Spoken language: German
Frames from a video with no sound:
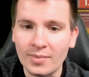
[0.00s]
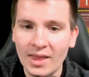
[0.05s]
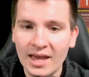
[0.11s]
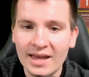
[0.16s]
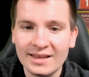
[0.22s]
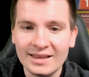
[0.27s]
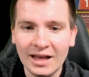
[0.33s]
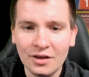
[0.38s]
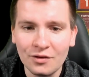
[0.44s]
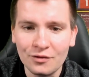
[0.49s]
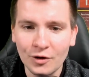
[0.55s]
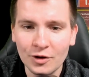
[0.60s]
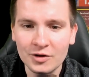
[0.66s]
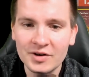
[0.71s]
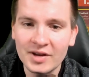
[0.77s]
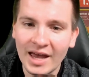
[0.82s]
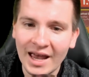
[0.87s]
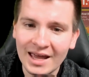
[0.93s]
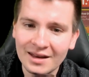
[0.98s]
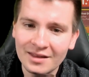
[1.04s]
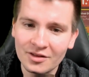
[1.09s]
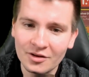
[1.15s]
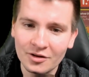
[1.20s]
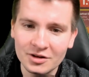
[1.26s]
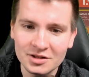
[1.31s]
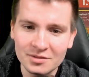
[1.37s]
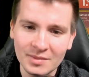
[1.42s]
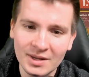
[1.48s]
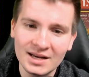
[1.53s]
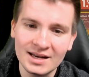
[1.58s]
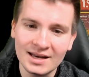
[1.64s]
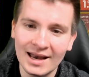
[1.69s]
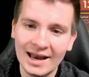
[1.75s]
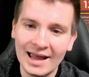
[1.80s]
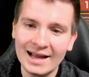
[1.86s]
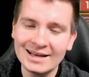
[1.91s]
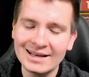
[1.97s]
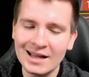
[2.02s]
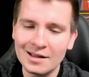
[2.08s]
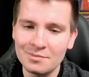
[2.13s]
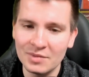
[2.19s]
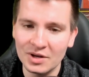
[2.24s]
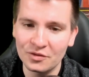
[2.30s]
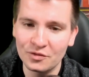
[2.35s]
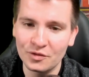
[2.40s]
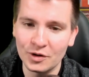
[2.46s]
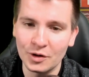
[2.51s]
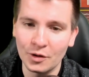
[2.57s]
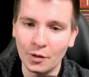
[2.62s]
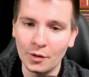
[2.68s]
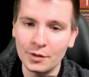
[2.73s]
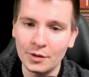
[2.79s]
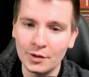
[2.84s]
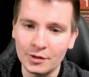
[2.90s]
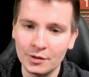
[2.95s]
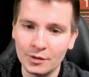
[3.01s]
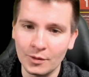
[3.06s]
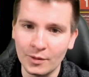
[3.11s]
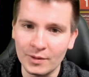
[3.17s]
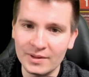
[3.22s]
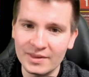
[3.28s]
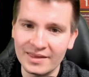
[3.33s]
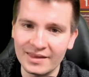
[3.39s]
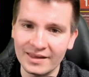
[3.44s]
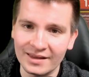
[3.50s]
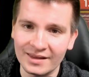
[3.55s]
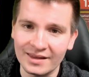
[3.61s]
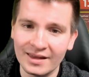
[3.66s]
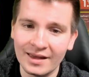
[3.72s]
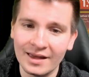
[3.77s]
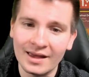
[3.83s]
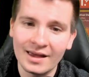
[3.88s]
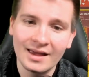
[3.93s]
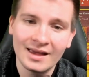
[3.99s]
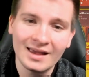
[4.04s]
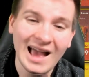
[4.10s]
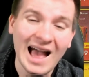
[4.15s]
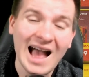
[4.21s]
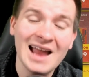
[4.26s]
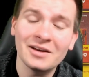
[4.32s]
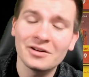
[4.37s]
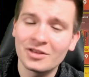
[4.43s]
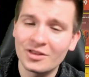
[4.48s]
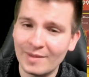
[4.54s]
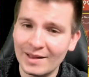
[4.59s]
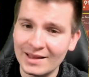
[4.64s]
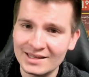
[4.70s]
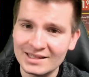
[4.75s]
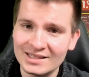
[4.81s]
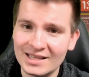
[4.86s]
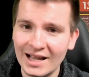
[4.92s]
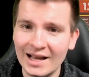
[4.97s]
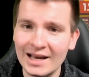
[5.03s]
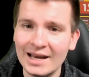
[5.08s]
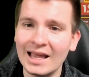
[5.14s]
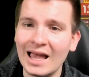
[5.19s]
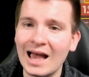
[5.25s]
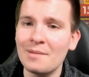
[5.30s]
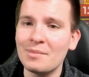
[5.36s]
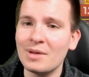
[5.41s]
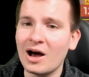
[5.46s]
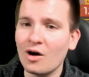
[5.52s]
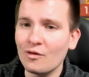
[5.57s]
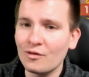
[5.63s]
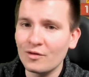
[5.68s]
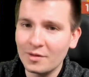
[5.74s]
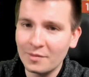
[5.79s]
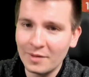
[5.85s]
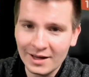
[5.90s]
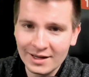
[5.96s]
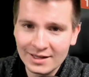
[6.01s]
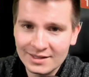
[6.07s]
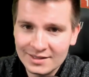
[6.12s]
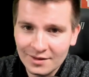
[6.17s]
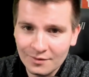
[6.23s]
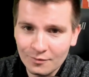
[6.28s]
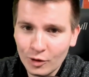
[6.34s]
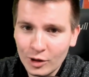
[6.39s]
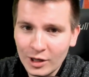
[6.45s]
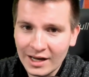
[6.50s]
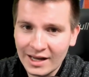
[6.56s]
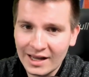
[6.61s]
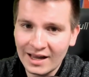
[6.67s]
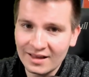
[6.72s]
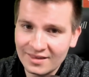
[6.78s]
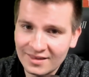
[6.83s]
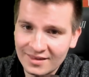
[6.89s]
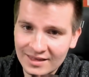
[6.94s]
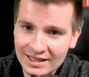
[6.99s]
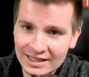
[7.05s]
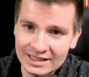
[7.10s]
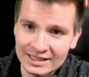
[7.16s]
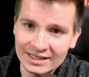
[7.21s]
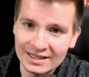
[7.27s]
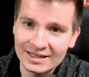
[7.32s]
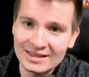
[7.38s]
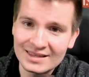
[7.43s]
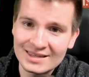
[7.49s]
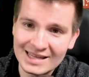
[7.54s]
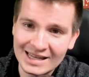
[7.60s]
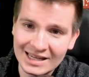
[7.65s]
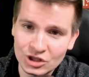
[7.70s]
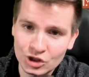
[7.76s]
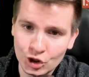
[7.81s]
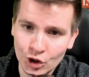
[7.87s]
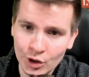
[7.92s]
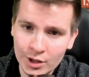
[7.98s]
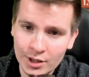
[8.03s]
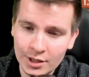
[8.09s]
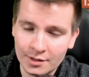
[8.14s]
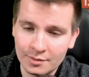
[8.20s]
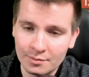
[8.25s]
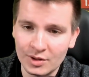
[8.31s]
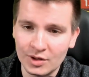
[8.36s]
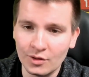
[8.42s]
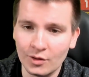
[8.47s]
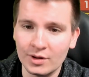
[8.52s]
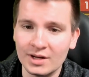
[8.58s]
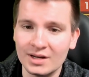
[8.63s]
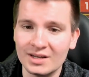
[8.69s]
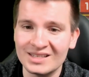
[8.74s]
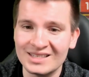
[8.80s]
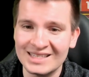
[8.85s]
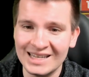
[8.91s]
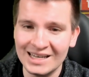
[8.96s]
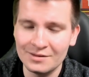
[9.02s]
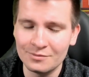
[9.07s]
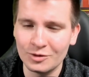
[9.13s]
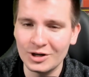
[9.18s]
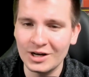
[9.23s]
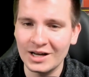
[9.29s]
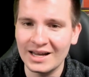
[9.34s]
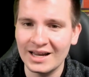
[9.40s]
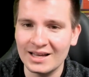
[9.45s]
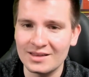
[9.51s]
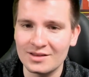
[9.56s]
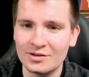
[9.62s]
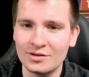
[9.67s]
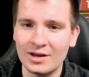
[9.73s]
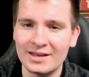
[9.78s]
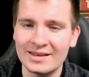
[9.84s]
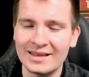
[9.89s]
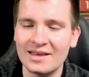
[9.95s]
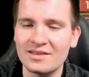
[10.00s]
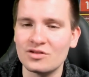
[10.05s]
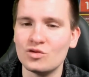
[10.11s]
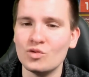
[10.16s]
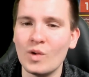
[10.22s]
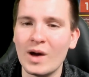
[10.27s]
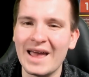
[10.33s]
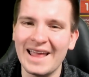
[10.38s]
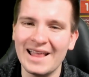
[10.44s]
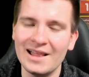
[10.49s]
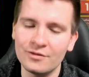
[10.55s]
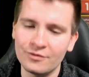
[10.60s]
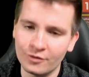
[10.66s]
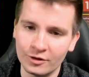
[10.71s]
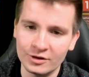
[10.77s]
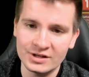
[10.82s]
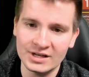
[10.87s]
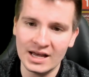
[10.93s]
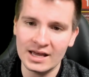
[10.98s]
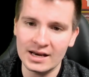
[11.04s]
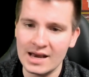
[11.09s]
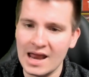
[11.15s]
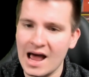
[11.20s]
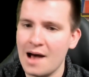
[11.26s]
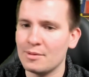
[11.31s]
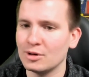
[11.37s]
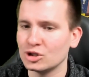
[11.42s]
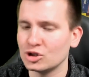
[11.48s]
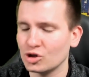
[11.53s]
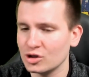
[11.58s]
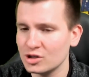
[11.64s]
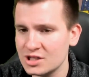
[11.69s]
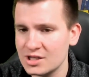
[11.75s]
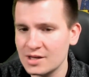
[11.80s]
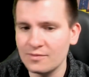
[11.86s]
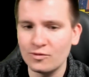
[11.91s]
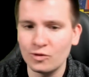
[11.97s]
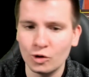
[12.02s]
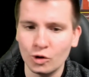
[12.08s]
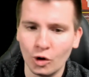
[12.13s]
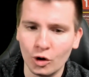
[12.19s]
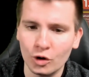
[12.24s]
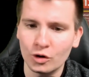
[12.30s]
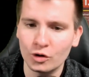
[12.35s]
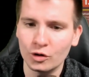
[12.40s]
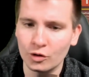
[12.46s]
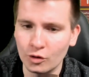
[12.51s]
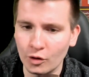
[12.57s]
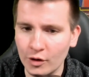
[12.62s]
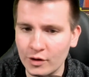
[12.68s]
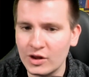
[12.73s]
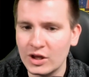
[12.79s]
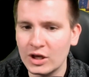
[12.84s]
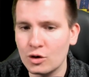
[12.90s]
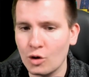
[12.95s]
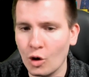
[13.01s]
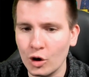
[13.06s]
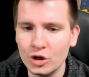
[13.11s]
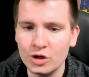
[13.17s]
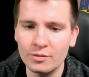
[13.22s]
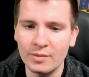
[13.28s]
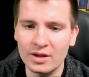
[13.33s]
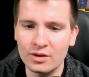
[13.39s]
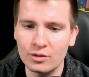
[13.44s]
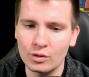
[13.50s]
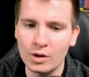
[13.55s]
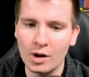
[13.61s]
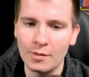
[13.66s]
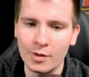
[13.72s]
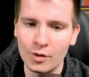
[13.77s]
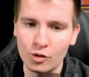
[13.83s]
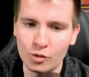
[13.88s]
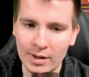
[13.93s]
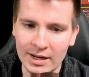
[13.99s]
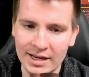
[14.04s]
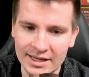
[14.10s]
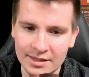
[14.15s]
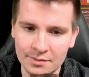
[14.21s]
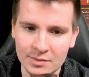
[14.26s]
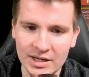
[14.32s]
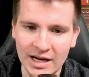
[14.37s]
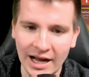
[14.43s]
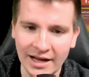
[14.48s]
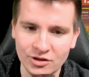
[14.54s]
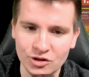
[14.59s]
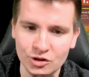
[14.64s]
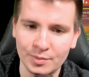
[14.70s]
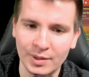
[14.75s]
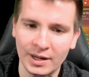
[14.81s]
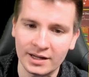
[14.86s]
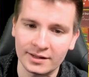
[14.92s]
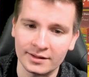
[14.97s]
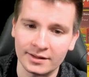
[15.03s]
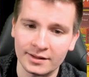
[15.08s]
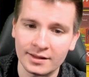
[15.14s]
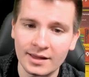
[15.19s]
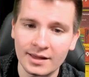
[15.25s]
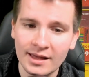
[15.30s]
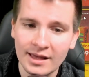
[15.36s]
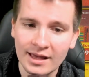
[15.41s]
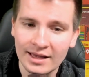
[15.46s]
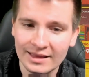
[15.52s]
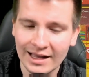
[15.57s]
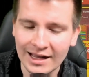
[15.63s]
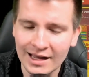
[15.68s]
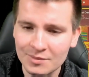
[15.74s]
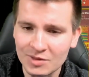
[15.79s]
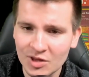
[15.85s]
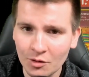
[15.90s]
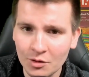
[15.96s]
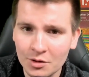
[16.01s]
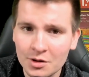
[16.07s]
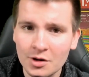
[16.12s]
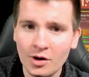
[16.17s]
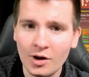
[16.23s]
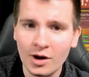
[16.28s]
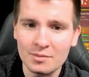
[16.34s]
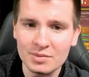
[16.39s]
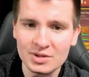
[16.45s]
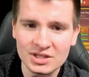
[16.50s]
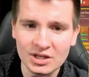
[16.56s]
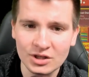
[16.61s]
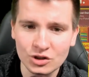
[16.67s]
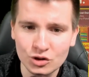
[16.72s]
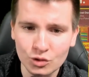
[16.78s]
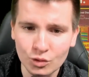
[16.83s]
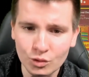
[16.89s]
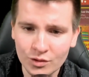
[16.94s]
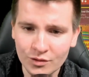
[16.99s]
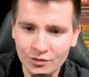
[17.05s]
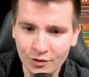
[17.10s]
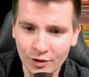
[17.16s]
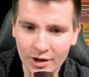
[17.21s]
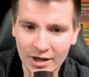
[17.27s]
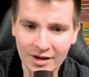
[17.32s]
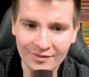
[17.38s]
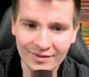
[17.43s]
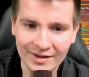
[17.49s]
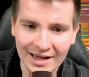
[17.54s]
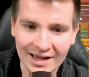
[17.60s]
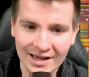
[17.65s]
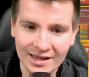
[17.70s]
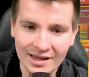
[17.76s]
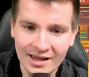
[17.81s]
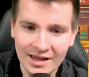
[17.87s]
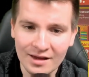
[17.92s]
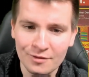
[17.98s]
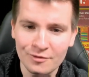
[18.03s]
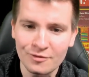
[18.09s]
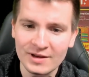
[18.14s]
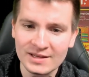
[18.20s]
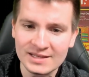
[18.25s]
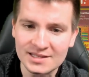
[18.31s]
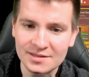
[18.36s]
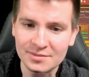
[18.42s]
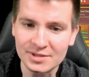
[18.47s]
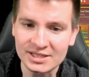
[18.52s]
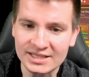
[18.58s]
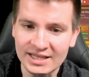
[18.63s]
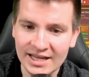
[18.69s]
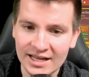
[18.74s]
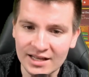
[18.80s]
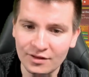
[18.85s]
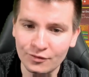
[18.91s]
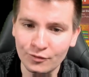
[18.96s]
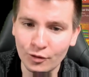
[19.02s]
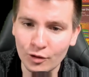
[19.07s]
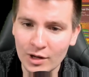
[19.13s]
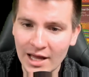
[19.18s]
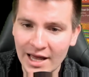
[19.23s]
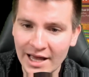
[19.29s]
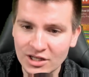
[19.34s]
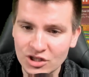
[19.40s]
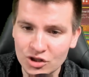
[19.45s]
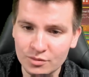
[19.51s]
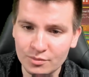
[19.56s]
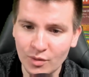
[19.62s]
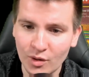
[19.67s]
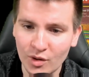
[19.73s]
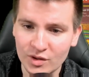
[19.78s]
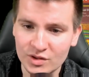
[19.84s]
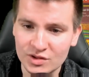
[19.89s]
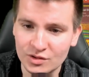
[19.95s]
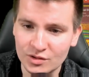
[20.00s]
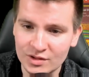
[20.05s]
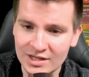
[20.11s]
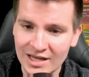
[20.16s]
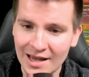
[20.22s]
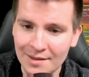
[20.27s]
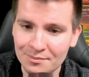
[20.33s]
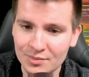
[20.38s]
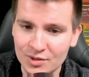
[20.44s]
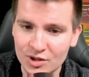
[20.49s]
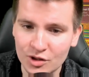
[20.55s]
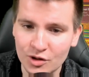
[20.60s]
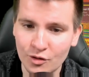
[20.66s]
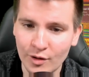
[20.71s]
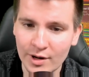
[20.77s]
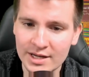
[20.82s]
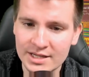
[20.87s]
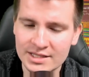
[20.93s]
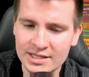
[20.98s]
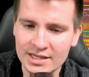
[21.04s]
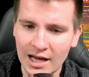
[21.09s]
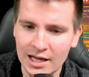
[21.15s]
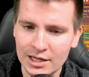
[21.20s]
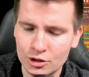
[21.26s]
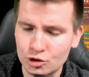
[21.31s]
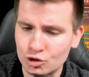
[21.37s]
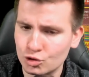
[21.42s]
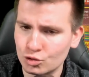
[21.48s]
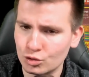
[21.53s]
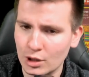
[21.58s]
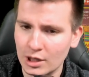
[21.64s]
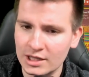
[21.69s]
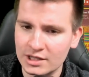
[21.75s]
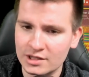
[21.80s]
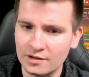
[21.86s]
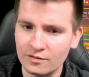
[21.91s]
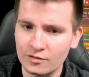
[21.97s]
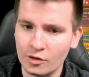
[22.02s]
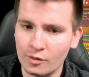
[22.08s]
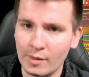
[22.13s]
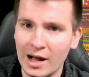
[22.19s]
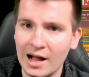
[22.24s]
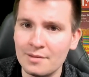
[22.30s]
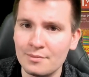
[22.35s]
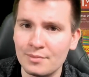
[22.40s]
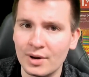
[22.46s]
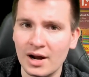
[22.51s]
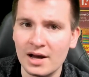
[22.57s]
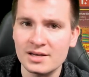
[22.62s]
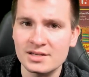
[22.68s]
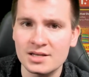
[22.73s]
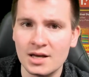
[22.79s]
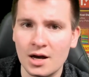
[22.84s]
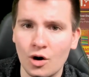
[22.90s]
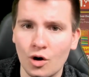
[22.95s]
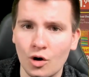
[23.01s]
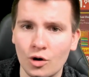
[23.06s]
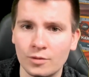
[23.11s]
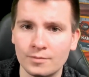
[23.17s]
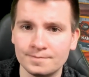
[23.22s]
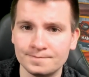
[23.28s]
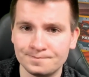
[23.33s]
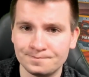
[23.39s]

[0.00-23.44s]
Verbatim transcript: Das Fontänen-Sortiment Nightlight Mix für 9,99. 21-teilig, aber aufgemerkt, Wunderkerzen sind hier drin, 10 Stück, bedeutet 10 Wunderkerzen, das heißt nur 11 Fontänen, aber trotzdem für 9,99 könnte man sogar mal überlegen mit einzupacken. Dann gibt es hier unten noch ein bisschen Jugendfeuerwerk, Festival Dance, Full Action Box und Captain Crazy, alles zu relativ normalen Preisen auch.